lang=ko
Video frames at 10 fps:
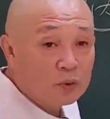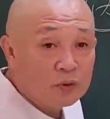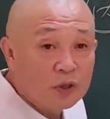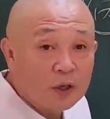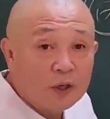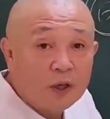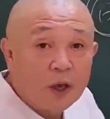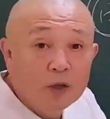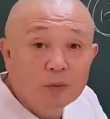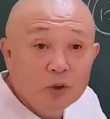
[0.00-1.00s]
또 그게
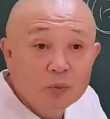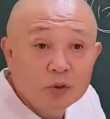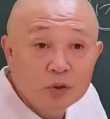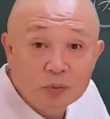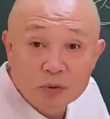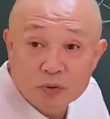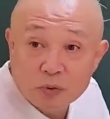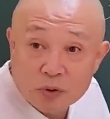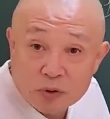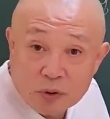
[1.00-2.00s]
개념이 없어져 버릴
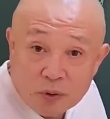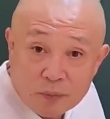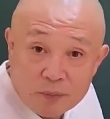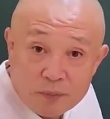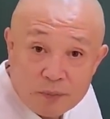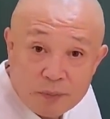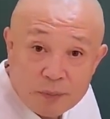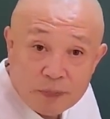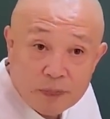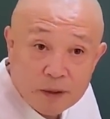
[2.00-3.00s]
수도 있어.
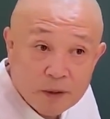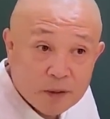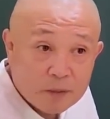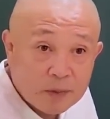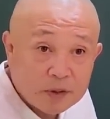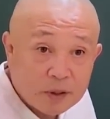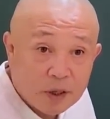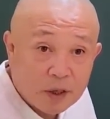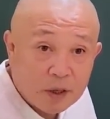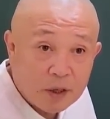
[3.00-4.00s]

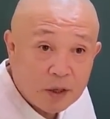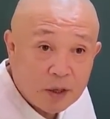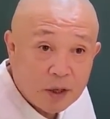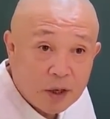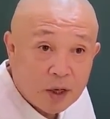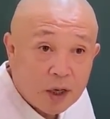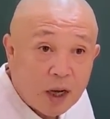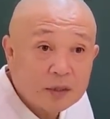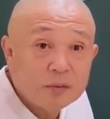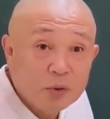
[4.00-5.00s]
맞잖아.
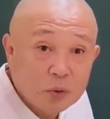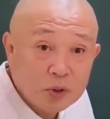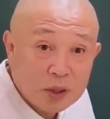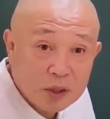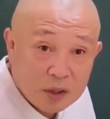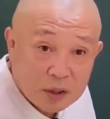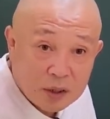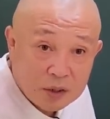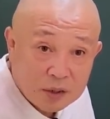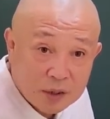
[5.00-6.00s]
같이 먹고 살자 이렇게
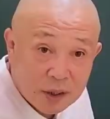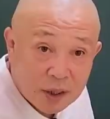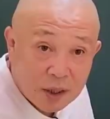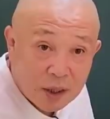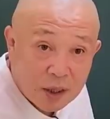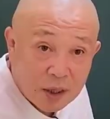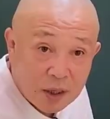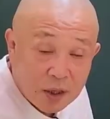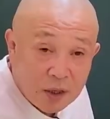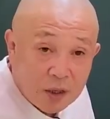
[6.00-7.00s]
되는 거잖아.
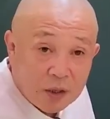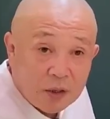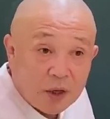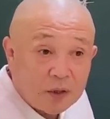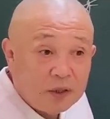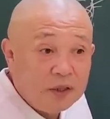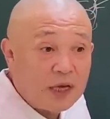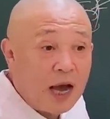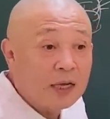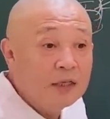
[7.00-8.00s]
그러니까 이
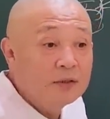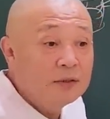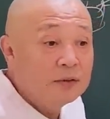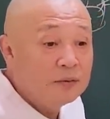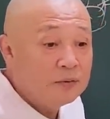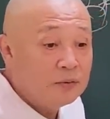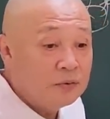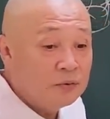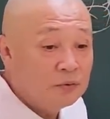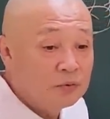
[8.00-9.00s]
양이는
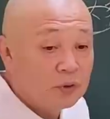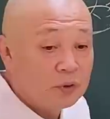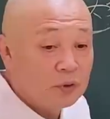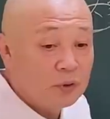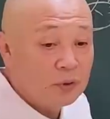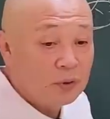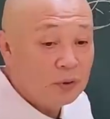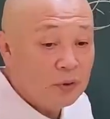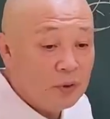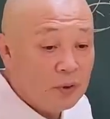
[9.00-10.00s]
웃겨요.